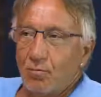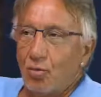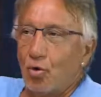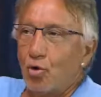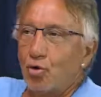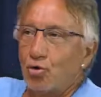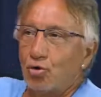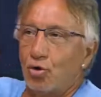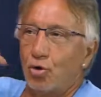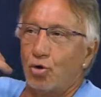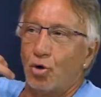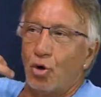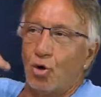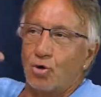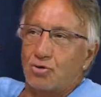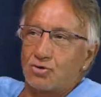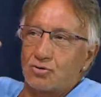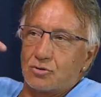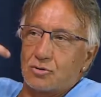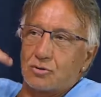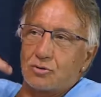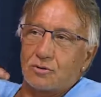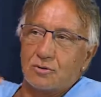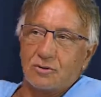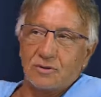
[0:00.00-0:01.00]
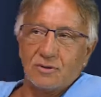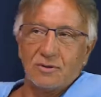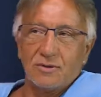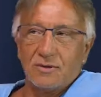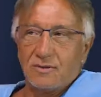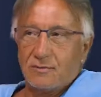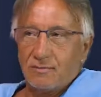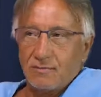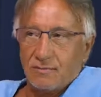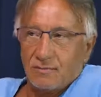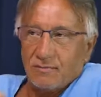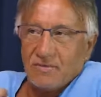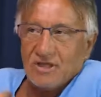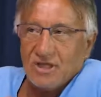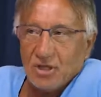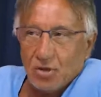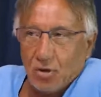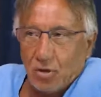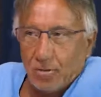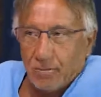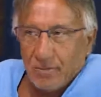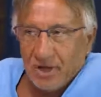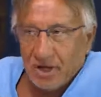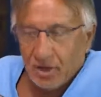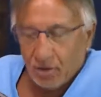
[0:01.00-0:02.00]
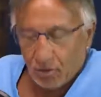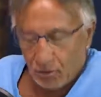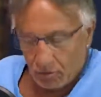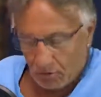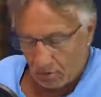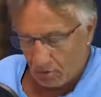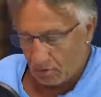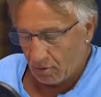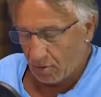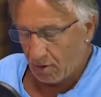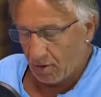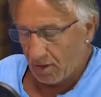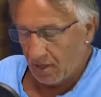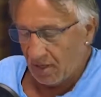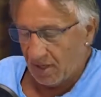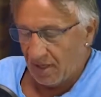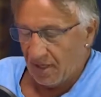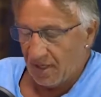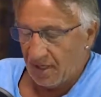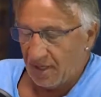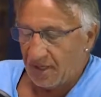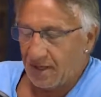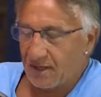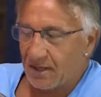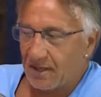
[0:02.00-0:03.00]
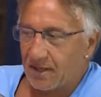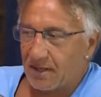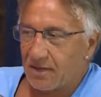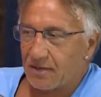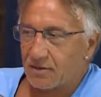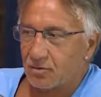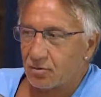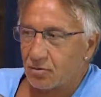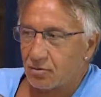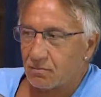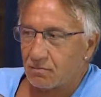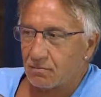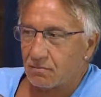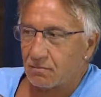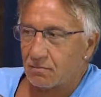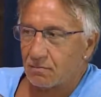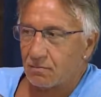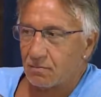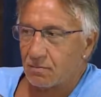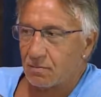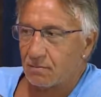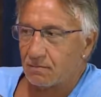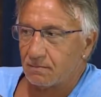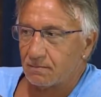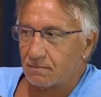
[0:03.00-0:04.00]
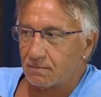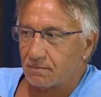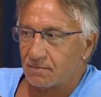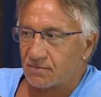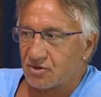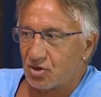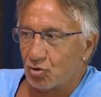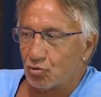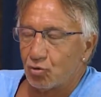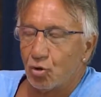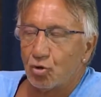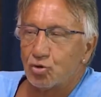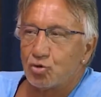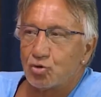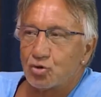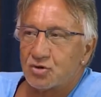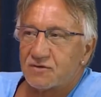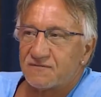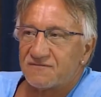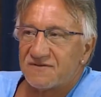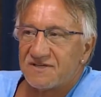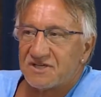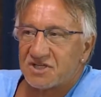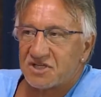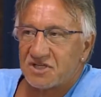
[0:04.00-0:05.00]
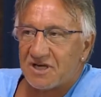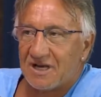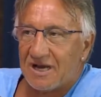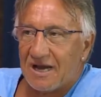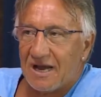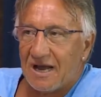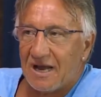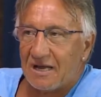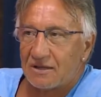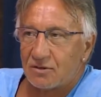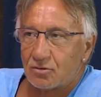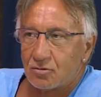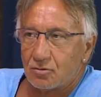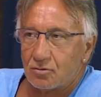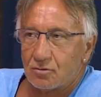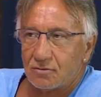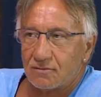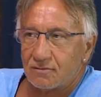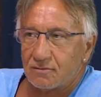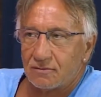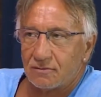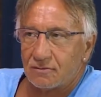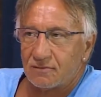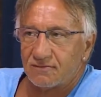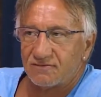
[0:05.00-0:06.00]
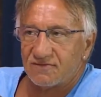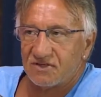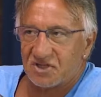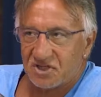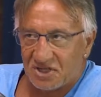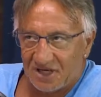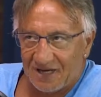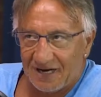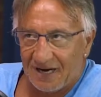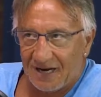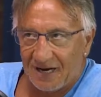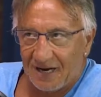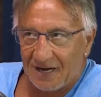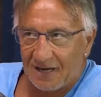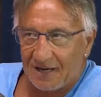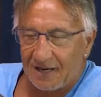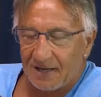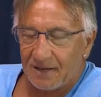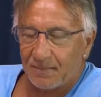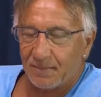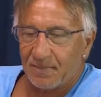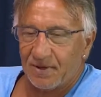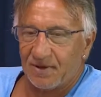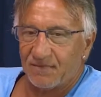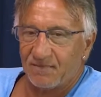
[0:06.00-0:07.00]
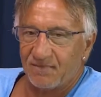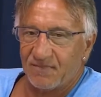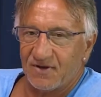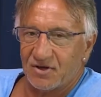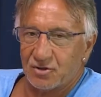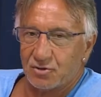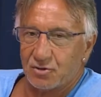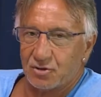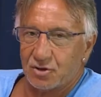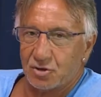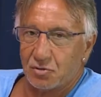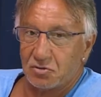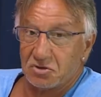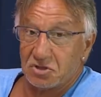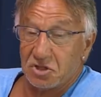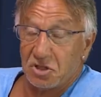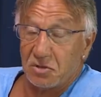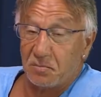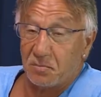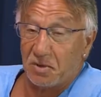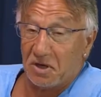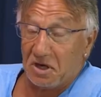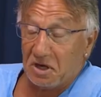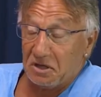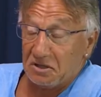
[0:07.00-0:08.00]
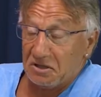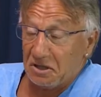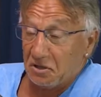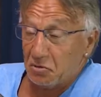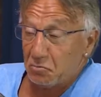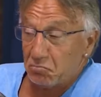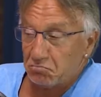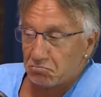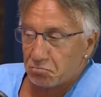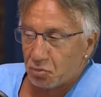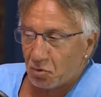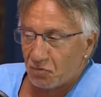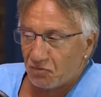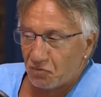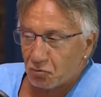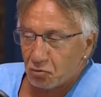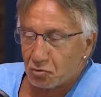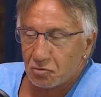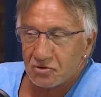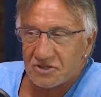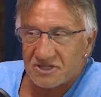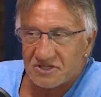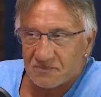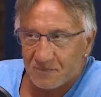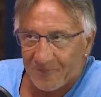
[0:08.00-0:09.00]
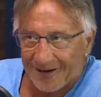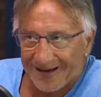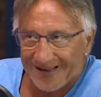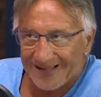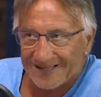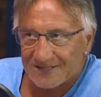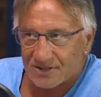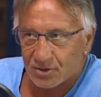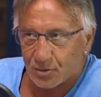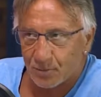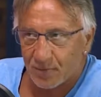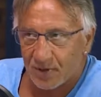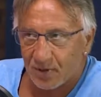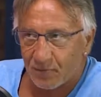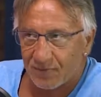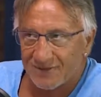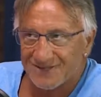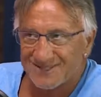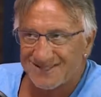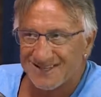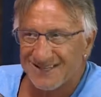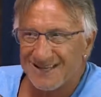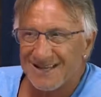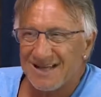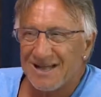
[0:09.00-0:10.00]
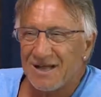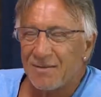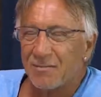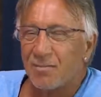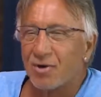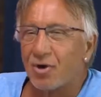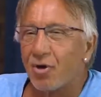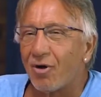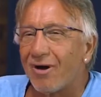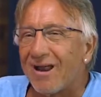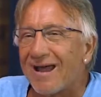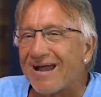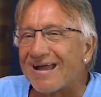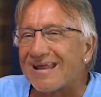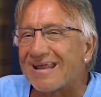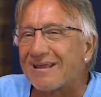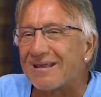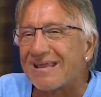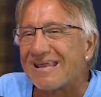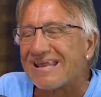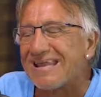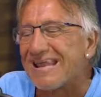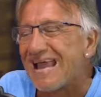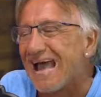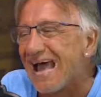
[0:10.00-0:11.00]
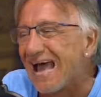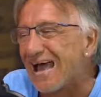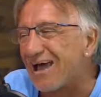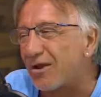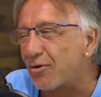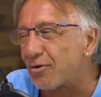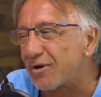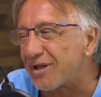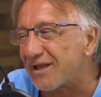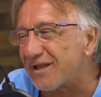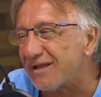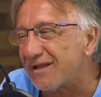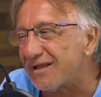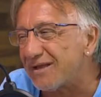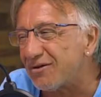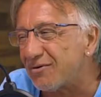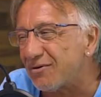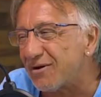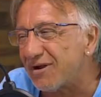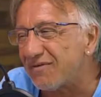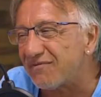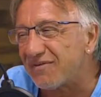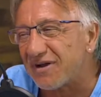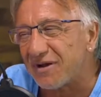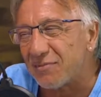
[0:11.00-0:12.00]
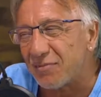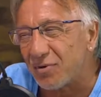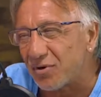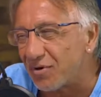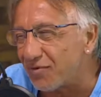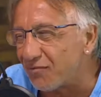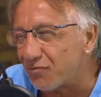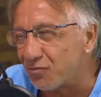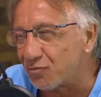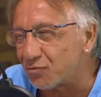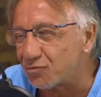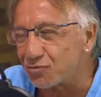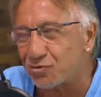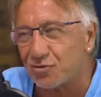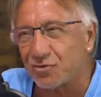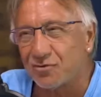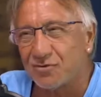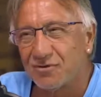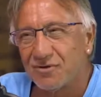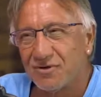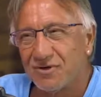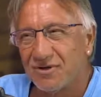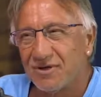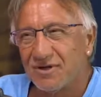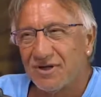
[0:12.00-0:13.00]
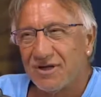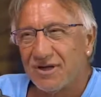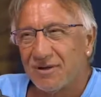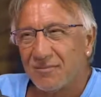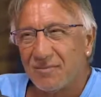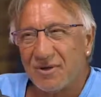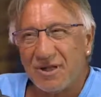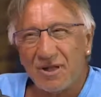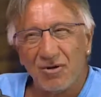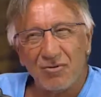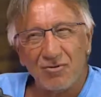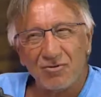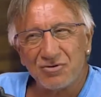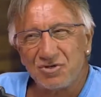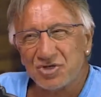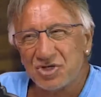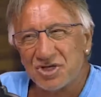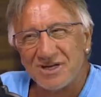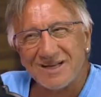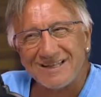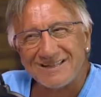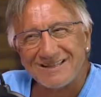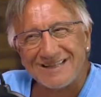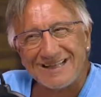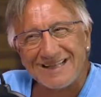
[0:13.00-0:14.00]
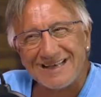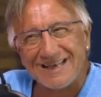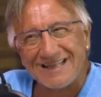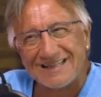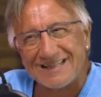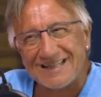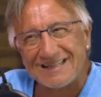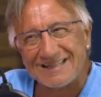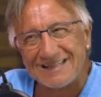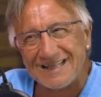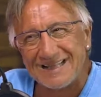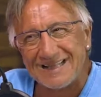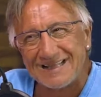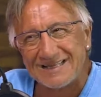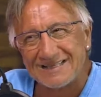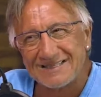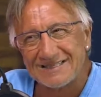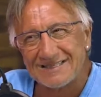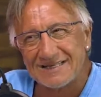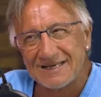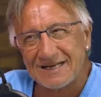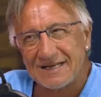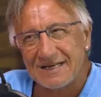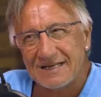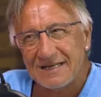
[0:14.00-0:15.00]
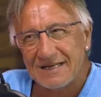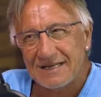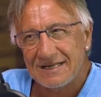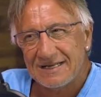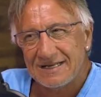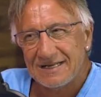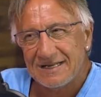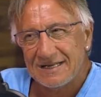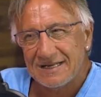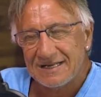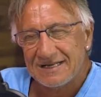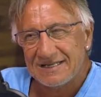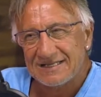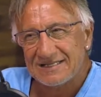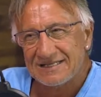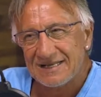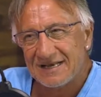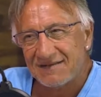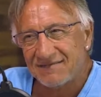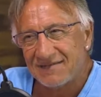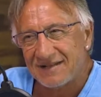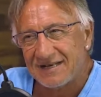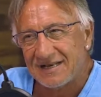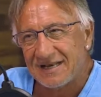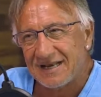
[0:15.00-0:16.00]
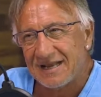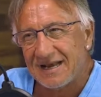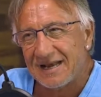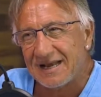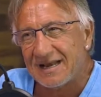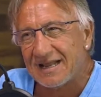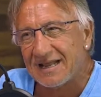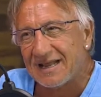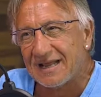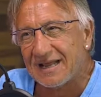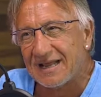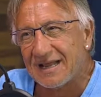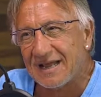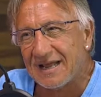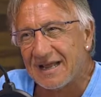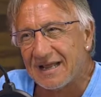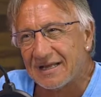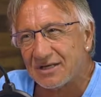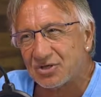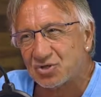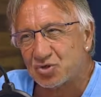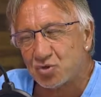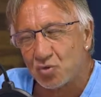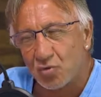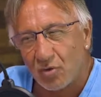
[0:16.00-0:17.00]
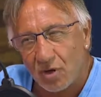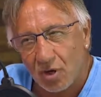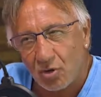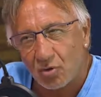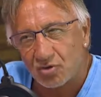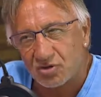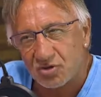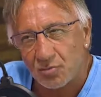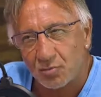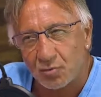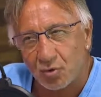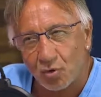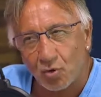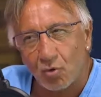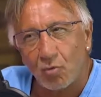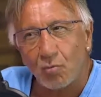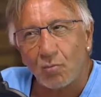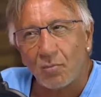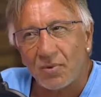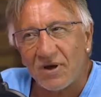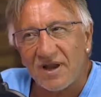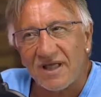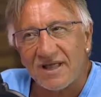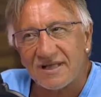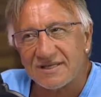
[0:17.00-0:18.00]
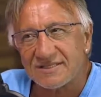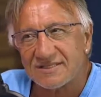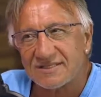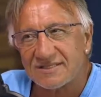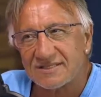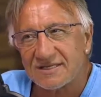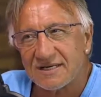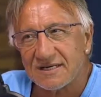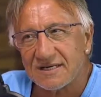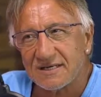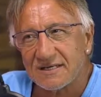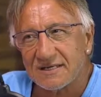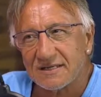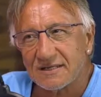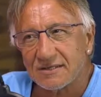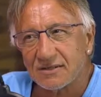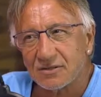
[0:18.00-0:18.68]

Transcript: mondo nostro, mio almeno, no? Eh, c'è un odio sviscerato, viscerale per, verso i 5 Stelle. Per carità, io ho un profondo disprezzo per questi, però era anche chiaro che non avrebbero avuto, perché non c'era tela da tessere. Salvini e la Lega sono una cosa più complessa